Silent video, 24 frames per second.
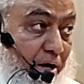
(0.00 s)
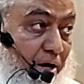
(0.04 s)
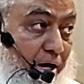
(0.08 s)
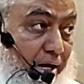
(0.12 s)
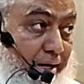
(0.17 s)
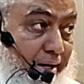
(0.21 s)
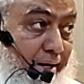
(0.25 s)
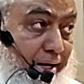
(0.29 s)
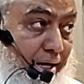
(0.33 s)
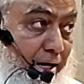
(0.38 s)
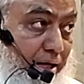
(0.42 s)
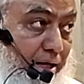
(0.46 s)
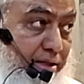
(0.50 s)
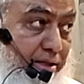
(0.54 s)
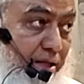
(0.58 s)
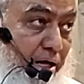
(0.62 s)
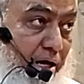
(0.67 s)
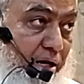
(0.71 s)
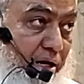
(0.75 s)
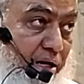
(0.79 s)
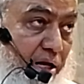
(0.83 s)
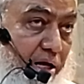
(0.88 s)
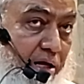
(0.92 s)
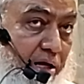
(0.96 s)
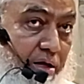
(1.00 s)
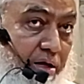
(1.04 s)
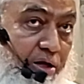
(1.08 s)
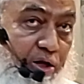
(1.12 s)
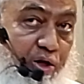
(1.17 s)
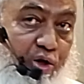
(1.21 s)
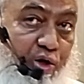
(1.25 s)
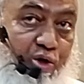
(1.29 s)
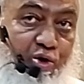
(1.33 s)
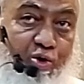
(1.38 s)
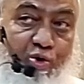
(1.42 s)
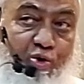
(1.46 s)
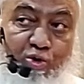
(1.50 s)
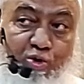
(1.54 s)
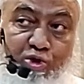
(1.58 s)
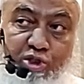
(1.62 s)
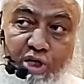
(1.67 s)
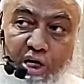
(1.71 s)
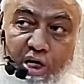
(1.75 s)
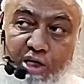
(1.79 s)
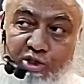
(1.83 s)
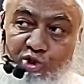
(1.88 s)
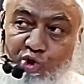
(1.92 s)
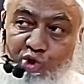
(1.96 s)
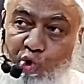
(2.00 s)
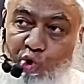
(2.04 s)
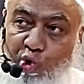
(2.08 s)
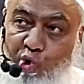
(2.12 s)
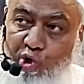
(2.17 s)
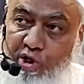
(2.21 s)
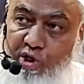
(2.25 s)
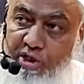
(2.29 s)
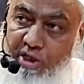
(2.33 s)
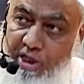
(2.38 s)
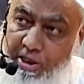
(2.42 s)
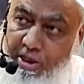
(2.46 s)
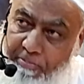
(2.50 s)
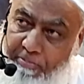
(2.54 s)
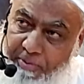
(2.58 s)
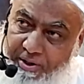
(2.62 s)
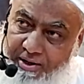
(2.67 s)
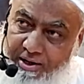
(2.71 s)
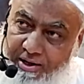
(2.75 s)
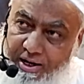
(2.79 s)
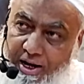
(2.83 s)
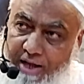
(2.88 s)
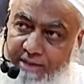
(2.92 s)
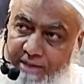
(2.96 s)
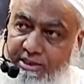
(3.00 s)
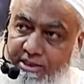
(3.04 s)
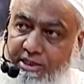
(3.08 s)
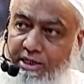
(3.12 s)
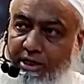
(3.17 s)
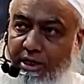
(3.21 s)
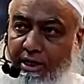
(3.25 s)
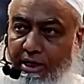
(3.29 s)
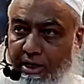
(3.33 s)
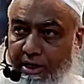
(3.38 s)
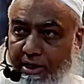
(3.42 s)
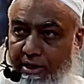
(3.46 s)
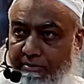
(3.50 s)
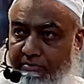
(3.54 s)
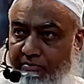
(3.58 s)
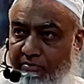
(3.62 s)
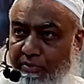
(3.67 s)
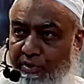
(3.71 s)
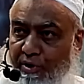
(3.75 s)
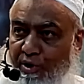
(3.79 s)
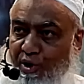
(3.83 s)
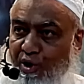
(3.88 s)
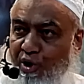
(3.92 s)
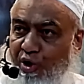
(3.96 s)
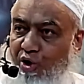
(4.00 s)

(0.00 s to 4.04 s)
और जब अल्लाह ताला रोज़ा छोड़ने पर राज़ी है